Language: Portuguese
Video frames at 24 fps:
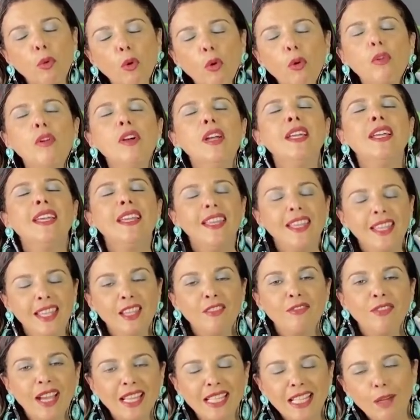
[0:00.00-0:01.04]
bom
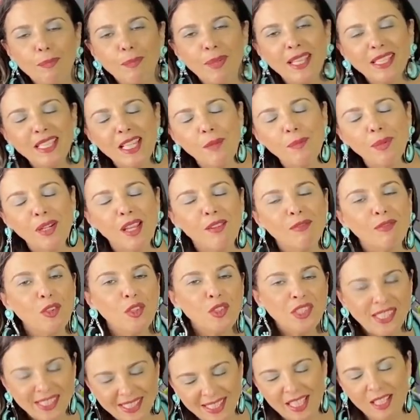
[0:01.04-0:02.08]
e vale a pena para
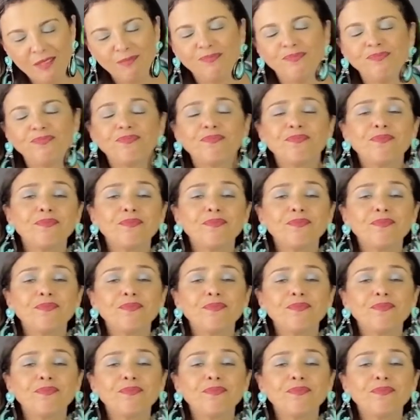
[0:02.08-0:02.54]
você.